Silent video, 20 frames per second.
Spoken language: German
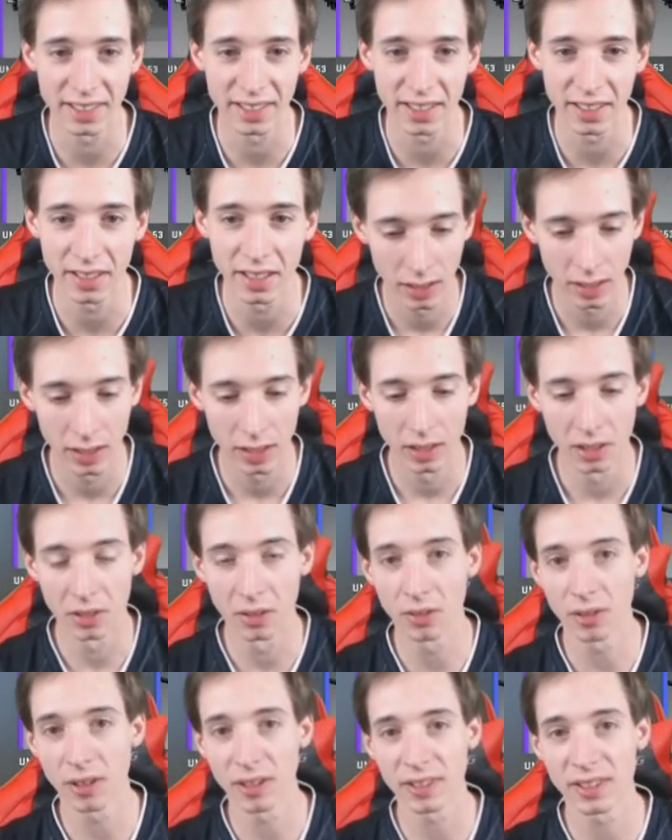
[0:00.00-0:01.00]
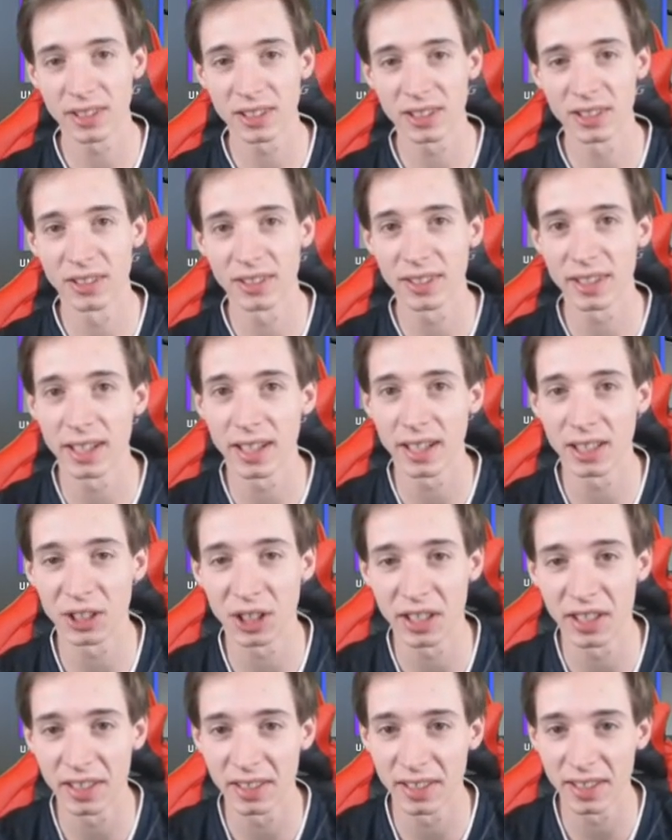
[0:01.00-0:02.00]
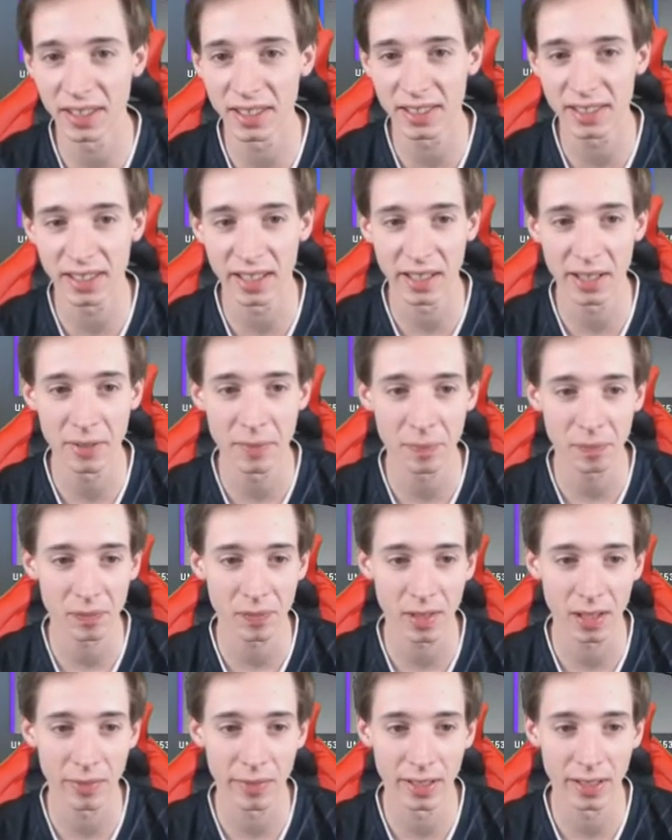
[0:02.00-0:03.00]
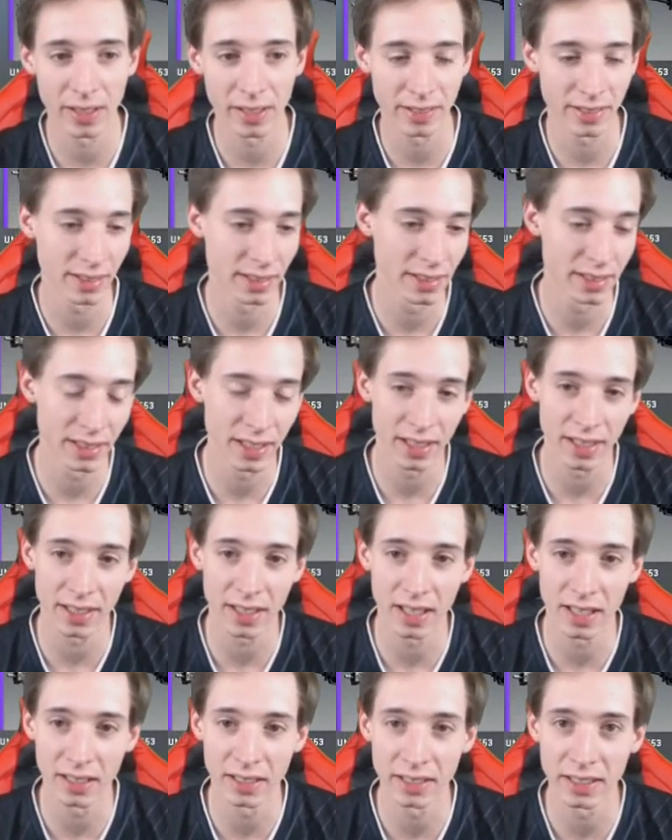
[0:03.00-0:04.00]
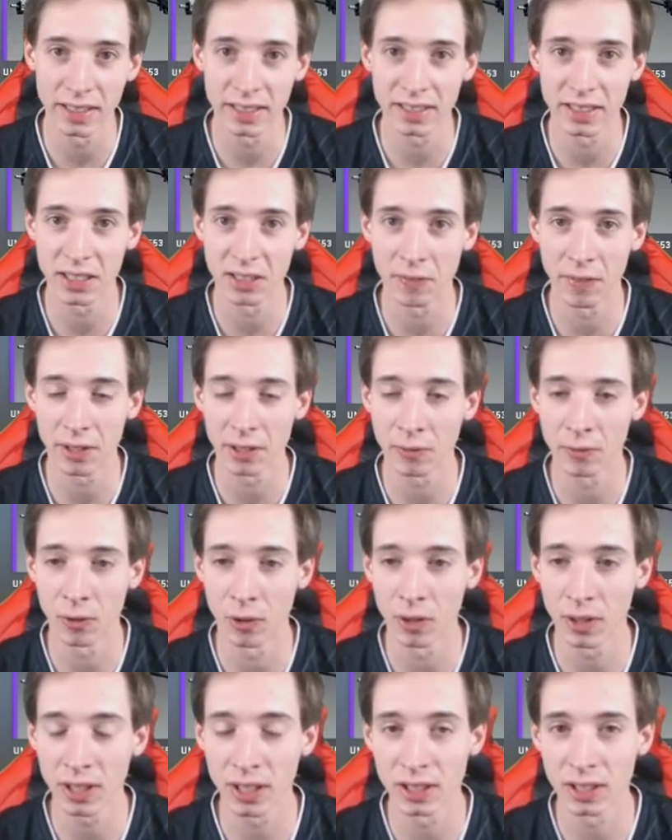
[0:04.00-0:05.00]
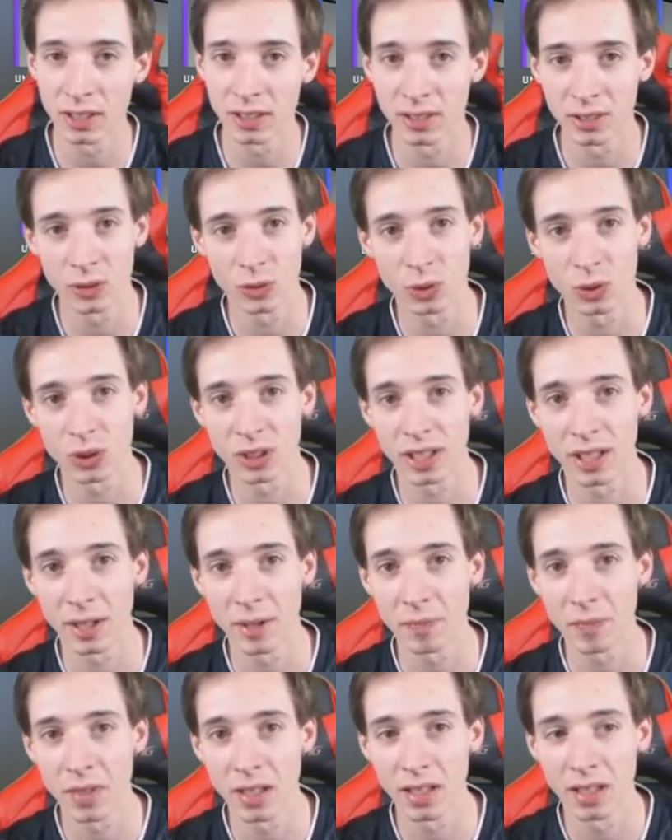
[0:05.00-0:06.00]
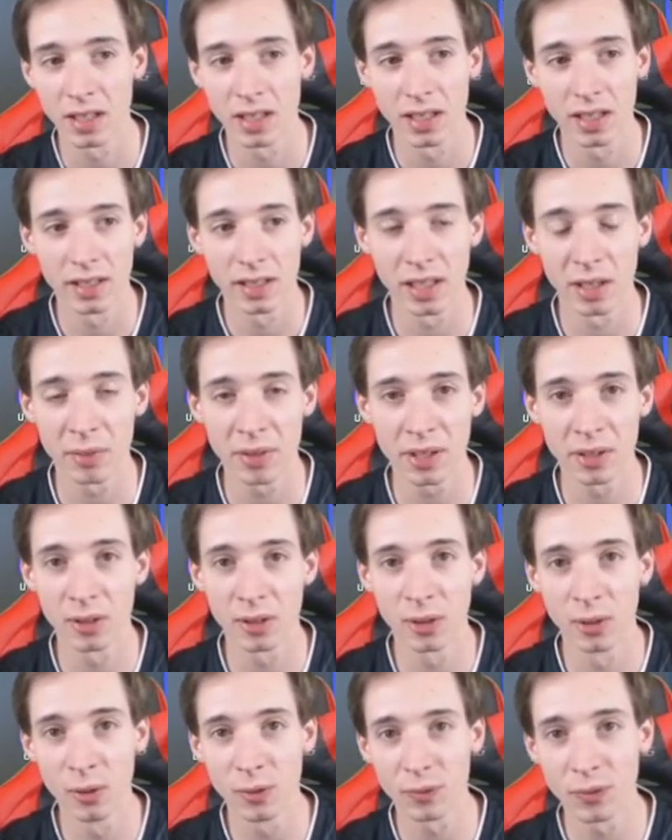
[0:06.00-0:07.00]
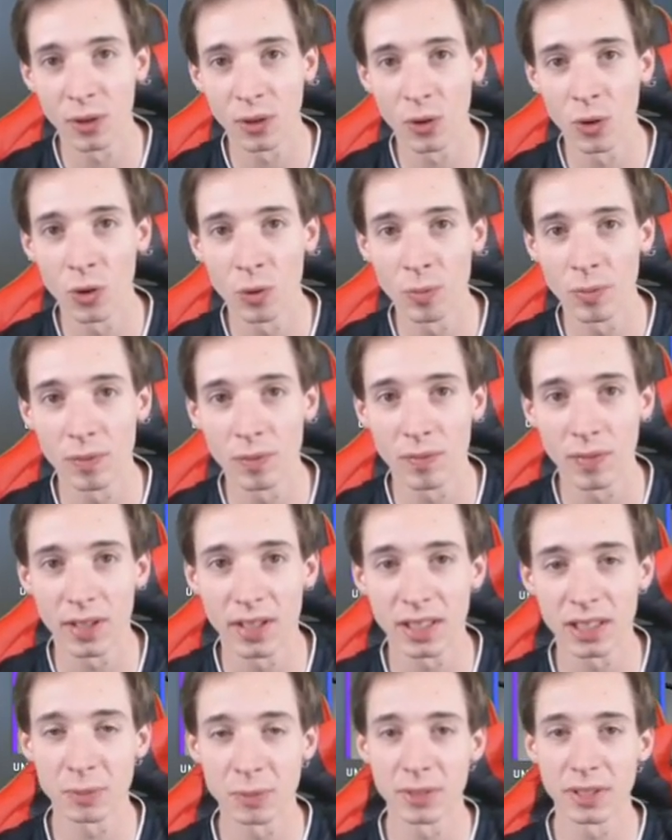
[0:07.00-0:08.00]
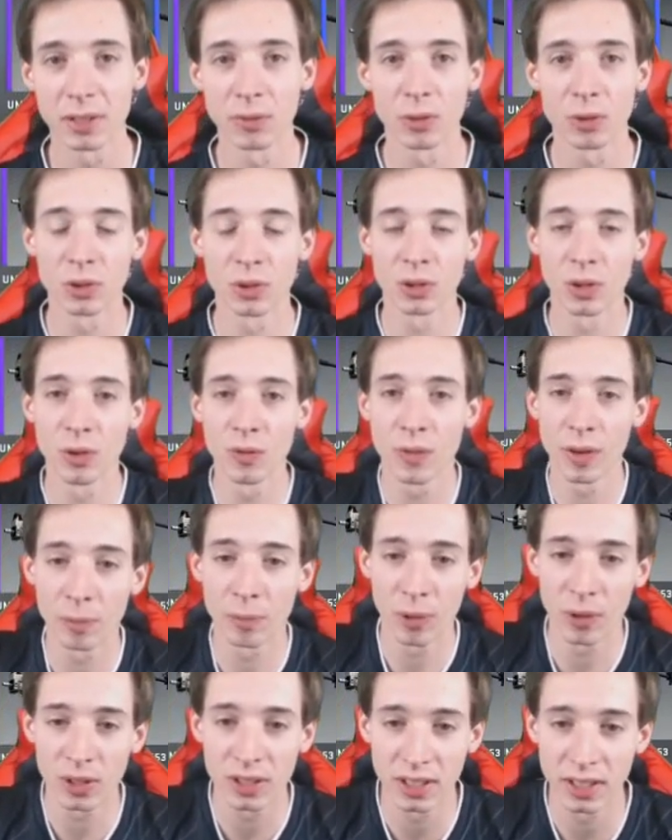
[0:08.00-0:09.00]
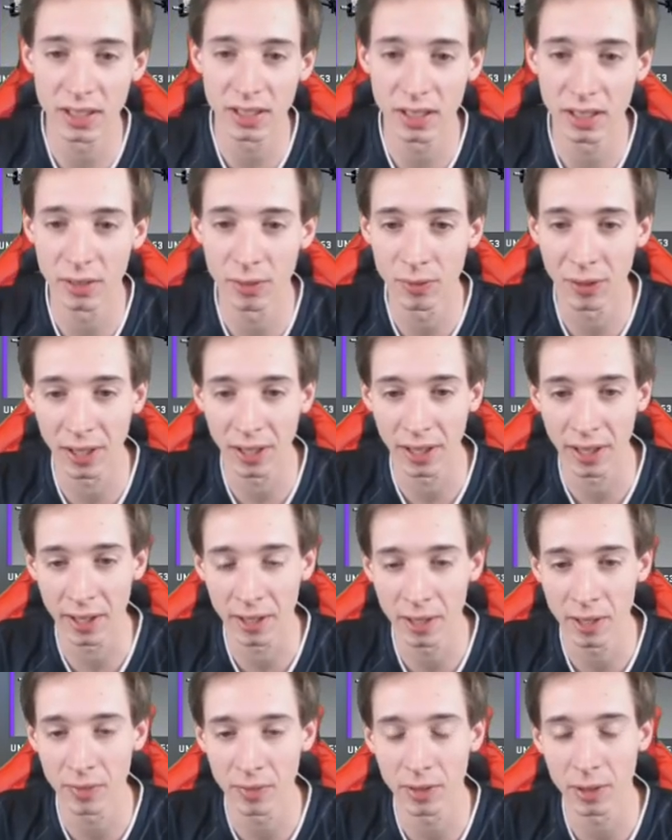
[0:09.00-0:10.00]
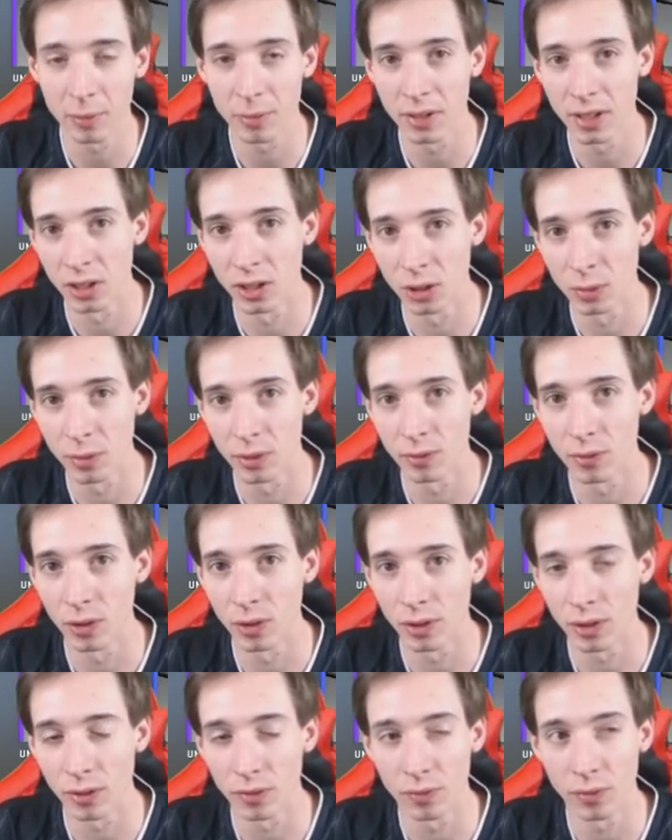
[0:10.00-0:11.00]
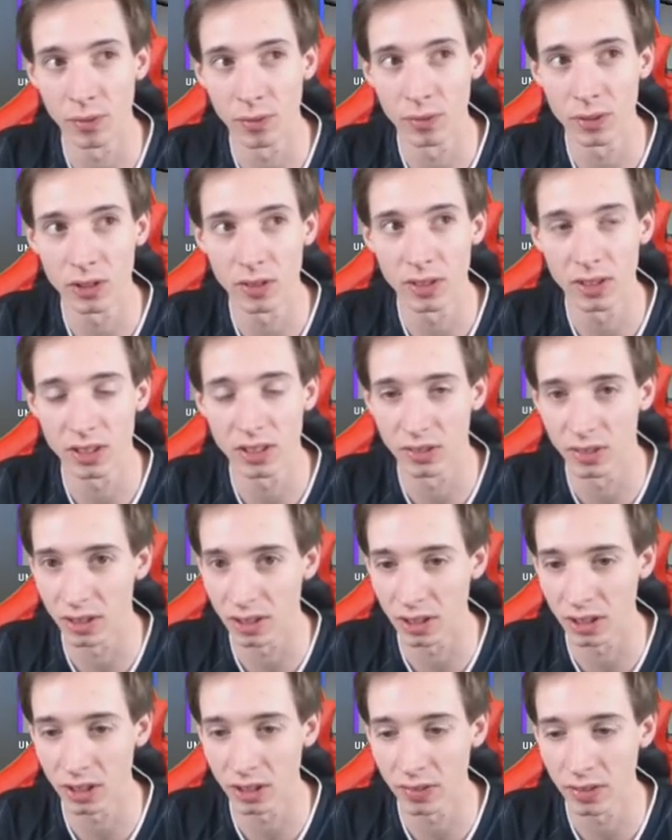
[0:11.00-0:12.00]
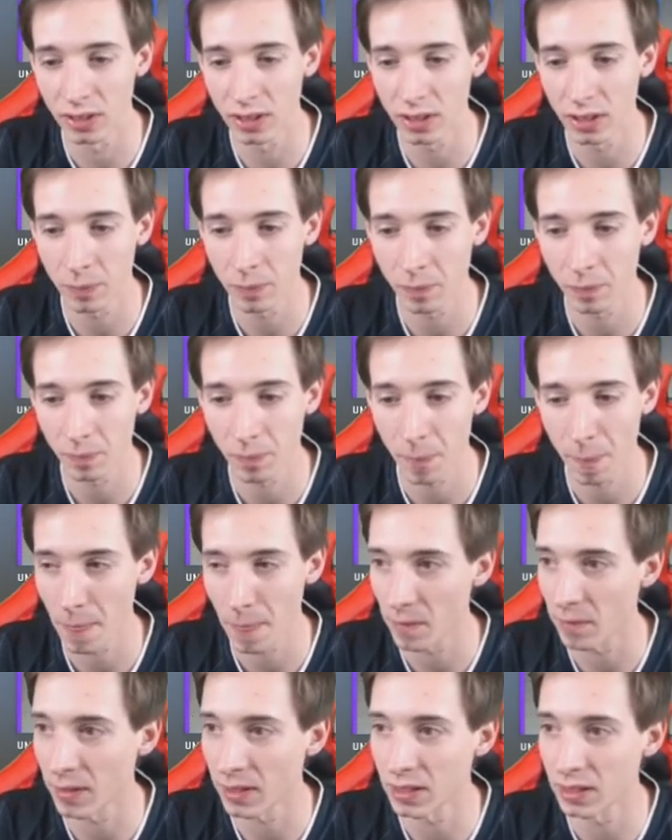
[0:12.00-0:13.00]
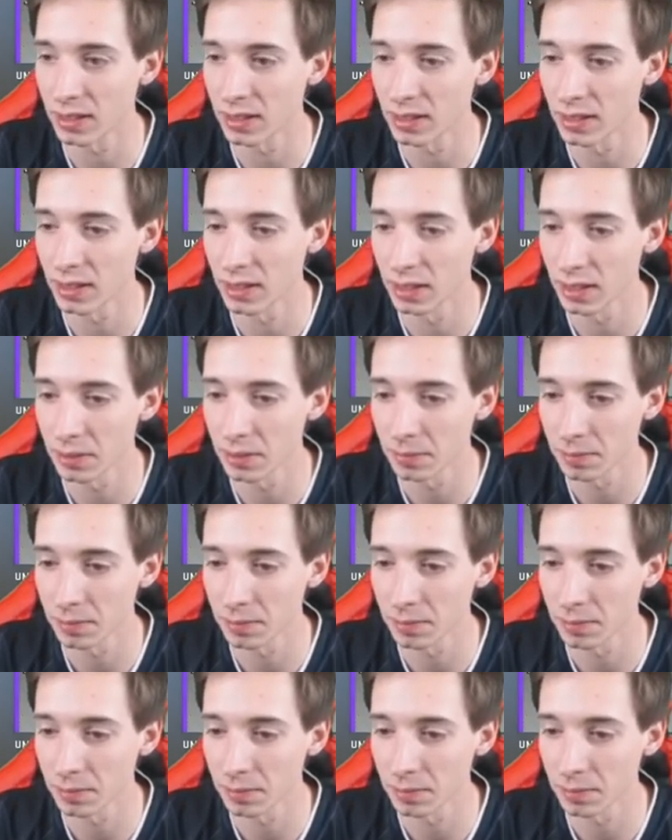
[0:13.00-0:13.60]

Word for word: sind. Jo Leute, sollte anscheinend nicht sein, aber ist ja egal, ist ja erst die zweite Folge sozusagen. Da habe ich ja noch Luft nach oben, wenn ich das mit der Road to Glove Unboxing äh, vergleiche, weil da bin ich ja schon bei Folge 25 oder 26, weiß ich jetzt nicht.